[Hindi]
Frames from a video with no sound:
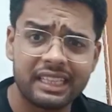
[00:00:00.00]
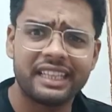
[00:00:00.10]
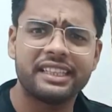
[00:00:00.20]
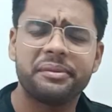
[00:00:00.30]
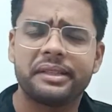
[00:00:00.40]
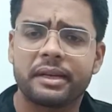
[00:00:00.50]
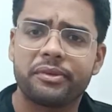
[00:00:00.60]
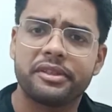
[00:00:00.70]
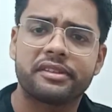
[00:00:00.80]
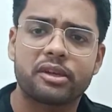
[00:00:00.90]
लेंदी भी था
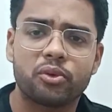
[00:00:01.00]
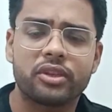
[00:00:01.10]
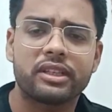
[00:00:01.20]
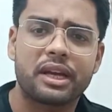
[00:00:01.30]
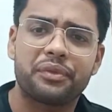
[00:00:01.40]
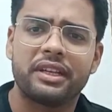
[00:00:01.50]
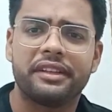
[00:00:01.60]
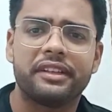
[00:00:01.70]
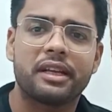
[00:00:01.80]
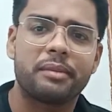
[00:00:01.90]
फिजिक्स का क्वेश्चन काफ़ी
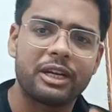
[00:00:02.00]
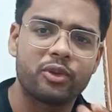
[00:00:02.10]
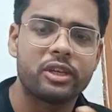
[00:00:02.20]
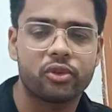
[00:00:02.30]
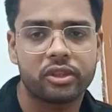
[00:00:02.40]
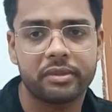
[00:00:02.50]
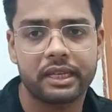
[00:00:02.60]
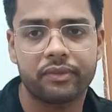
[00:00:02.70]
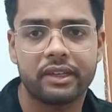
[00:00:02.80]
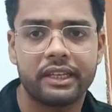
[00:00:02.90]
लेंदी था बायोलॉजी क्वेश्चन
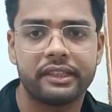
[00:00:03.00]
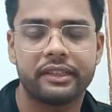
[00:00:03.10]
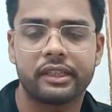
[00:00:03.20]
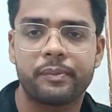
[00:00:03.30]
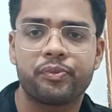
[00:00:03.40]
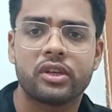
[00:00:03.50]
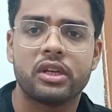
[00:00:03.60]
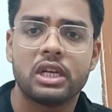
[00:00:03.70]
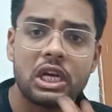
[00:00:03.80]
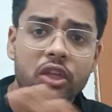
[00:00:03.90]
भी काफ़ी लेंदी थे
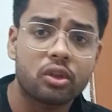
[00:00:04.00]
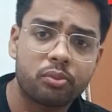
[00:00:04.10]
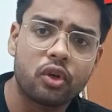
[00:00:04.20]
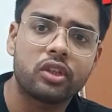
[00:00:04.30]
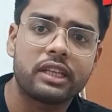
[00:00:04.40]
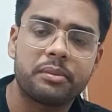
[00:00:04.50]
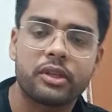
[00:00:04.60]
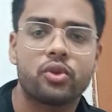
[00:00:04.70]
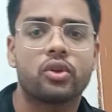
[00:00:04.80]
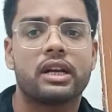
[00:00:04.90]
तो बहुत सारे
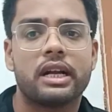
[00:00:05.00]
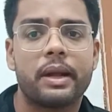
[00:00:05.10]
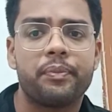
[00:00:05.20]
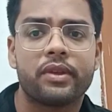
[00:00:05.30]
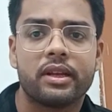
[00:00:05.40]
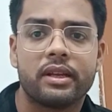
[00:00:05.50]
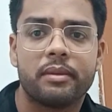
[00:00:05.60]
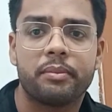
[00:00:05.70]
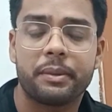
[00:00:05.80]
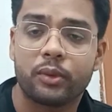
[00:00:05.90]
बच्चों का
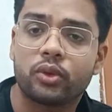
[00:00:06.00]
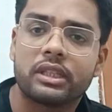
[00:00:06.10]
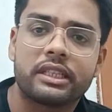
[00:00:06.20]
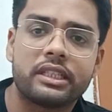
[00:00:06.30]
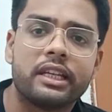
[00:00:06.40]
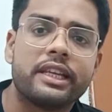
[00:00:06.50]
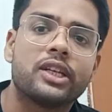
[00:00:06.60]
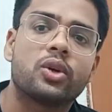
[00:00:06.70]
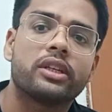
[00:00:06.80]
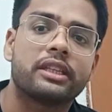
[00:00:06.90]
पेपर उतना अच्छा
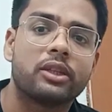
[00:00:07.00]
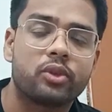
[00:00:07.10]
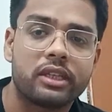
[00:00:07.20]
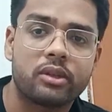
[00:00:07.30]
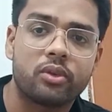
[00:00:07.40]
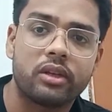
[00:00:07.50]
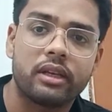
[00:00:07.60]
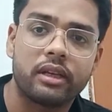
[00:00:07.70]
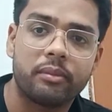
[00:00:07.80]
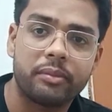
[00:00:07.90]
नहीं गया होगा जितना दो
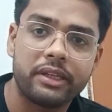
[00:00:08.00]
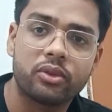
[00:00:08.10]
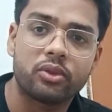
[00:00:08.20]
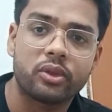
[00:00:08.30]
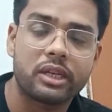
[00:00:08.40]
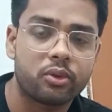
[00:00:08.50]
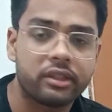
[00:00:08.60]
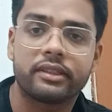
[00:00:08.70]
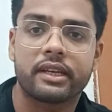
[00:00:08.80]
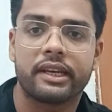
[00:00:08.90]
और
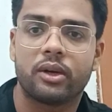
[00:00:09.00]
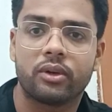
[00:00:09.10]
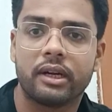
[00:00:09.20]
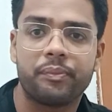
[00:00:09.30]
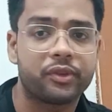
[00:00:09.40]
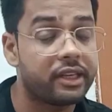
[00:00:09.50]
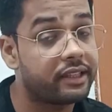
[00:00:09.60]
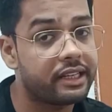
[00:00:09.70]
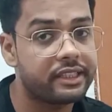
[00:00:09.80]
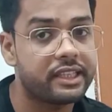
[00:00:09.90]
दो का गया होगा तो
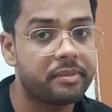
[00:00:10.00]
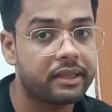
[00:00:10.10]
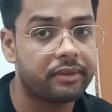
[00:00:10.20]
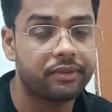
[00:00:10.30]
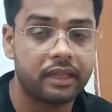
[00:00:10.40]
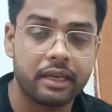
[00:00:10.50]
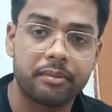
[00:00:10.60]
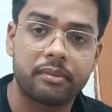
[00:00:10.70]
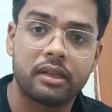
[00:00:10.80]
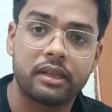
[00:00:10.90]
ये सारी चीज़ें
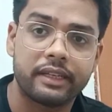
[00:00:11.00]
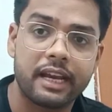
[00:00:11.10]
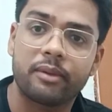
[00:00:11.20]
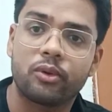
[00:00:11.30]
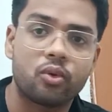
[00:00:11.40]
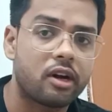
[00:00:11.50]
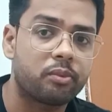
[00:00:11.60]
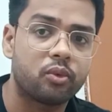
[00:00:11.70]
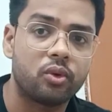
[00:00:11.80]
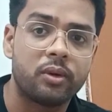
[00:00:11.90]
भी रैंक को
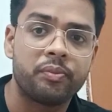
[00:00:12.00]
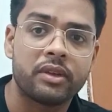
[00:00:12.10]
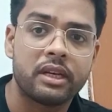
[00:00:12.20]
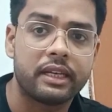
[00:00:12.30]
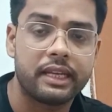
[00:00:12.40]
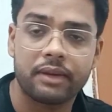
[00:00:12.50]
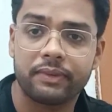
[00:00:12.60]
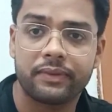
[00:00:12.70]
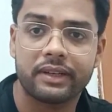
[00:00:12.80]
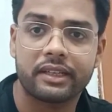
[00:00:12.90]
आपको
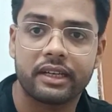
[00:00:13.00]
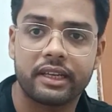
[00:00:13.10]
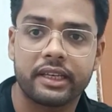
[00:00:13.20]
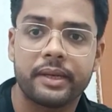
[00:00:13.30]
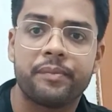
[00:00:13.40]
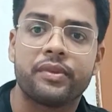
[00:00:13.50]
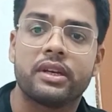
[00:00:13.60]
रैंक पर अफेक्ट करेंगी